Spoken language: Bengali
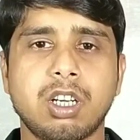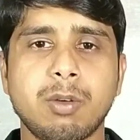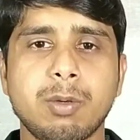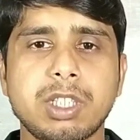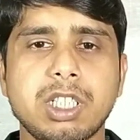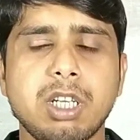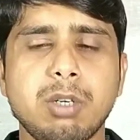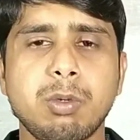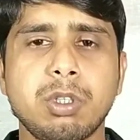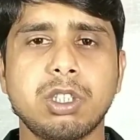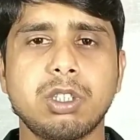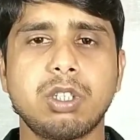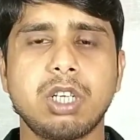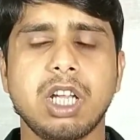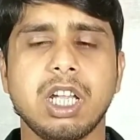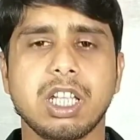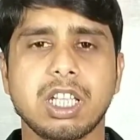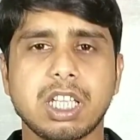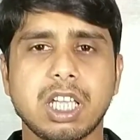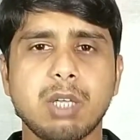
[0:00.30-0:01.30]
নমস্কার
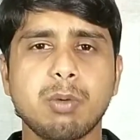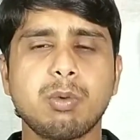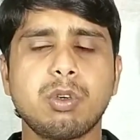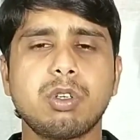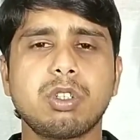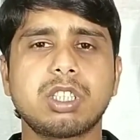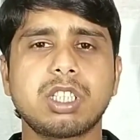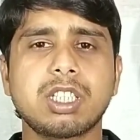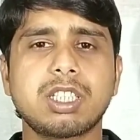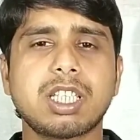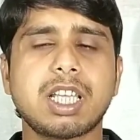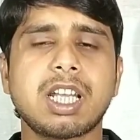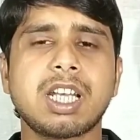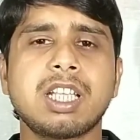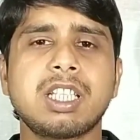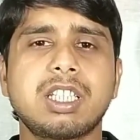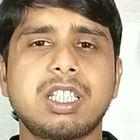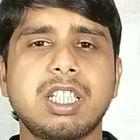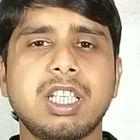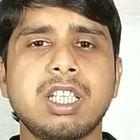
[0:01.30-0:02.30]
বন্ধুরা এই মুহূর্তে
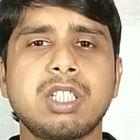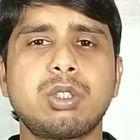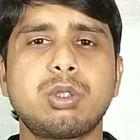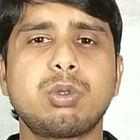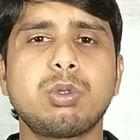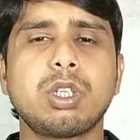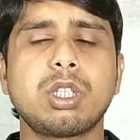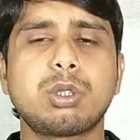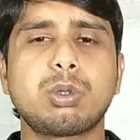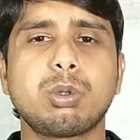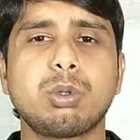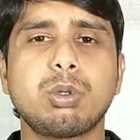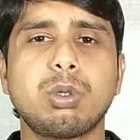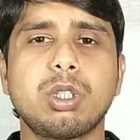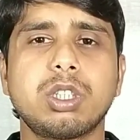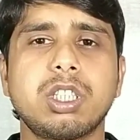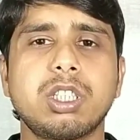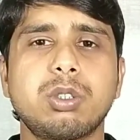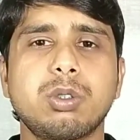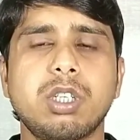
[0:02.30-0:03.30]
সারা দেশ জুড়ে শুরু
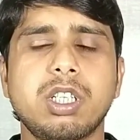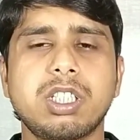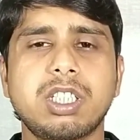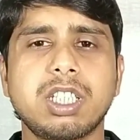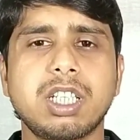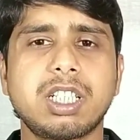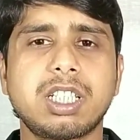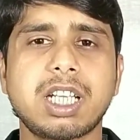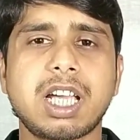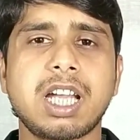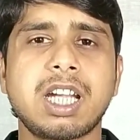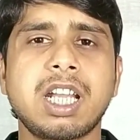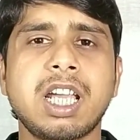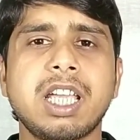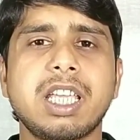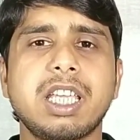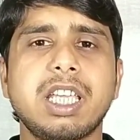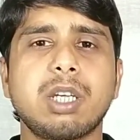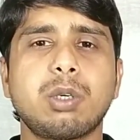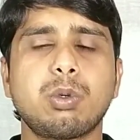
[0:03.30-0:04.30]
হতে চলেছে টানা
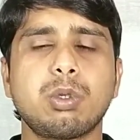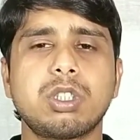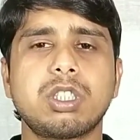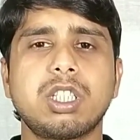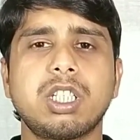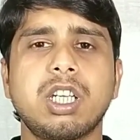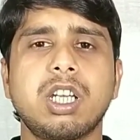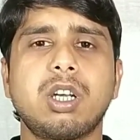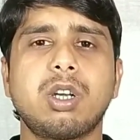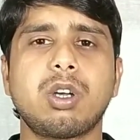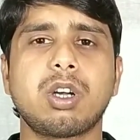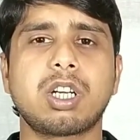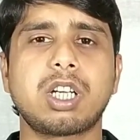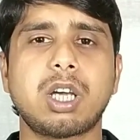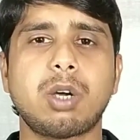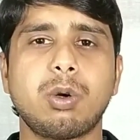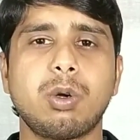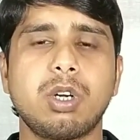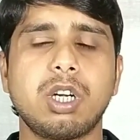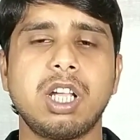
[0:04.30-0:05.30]
একুশ দিনের
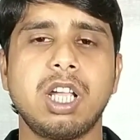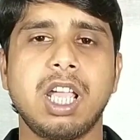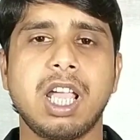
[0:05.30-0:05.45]
লকডাউন